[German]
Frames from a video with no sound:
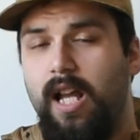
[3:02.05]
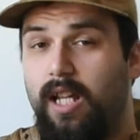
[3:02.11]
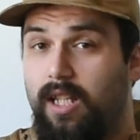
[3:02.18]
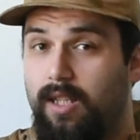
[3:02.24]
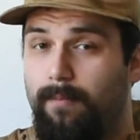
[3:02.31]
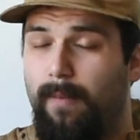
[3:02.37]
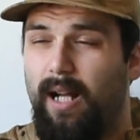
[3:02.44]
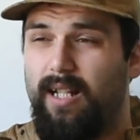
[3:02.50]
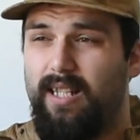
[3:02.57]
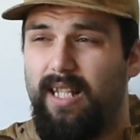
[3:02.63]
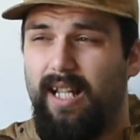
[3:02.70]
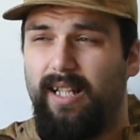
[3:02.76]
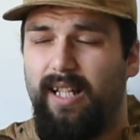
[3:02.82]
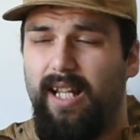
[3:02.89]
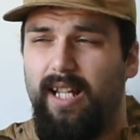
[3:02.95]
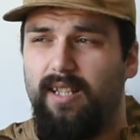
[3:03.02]
Ich mag
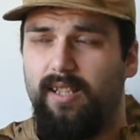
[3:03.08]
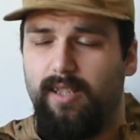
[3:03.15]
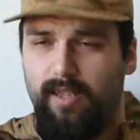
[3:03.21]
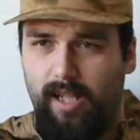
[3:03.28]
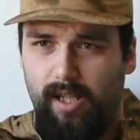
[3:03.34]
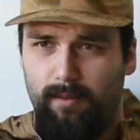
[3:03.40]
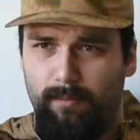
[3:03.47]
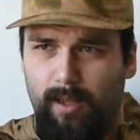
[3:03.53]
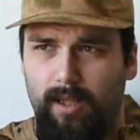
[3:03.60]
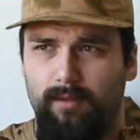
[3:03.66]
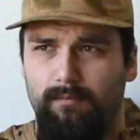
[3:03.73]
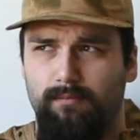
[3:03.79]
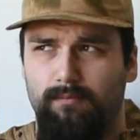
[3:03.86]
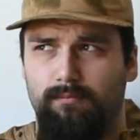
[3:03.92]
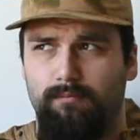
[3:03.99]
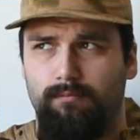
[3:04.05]
sehr gern die Zeltbahn.
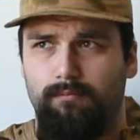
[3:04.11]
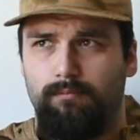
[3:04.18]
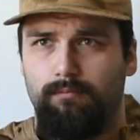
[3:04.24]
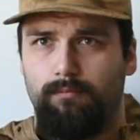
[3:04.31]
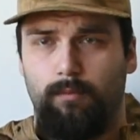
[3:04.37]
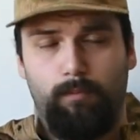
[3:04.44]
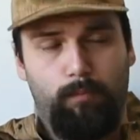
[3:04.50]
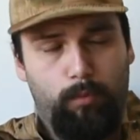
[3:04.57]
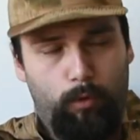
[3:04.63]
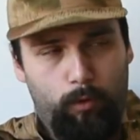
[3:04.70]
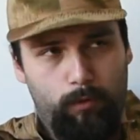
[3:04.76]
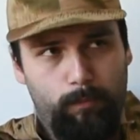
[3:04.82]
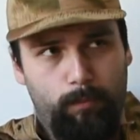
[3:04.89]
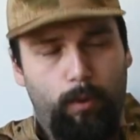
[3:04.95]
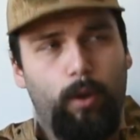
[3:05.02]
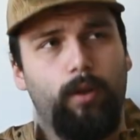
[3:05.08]

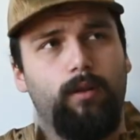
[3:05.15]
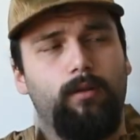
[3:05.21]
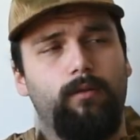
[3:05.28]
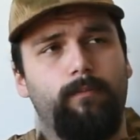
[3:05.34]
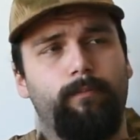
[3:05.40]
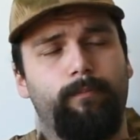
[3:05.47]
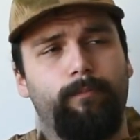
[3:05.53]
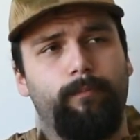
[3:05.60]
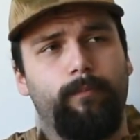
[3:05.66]
Brotbeutel.